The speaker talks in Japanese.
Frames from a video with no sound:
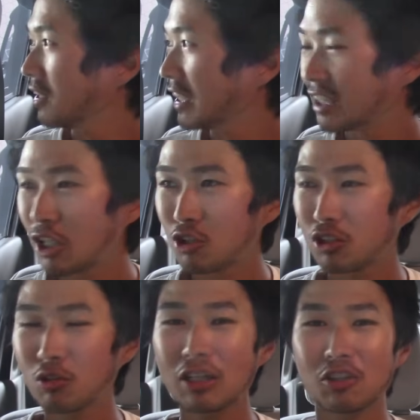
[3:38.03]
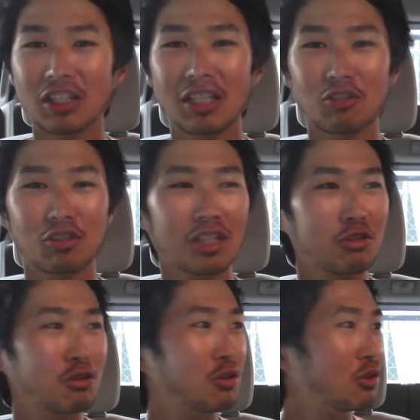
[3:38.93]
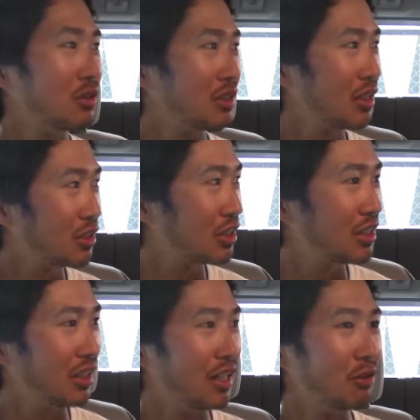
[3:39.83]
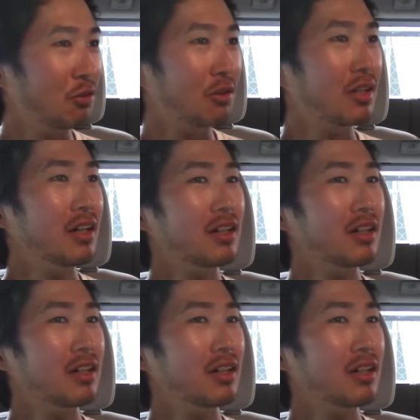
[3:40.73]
立体とある立体駐車場ね来てねあの